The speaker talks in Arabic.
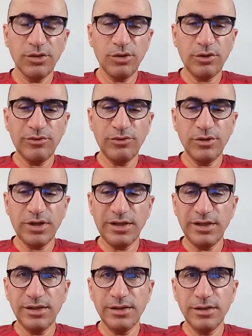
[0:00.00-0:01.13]
تعرفوا
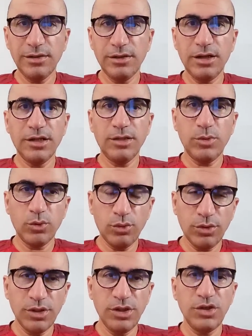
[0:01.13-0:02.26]
يعني الأدب
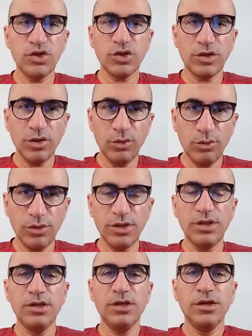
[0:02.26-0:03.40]
الكردي الشعر
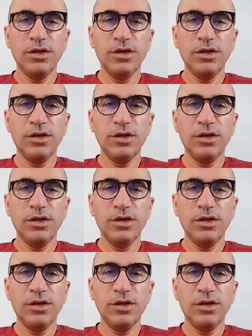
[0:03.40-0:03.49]
الكردي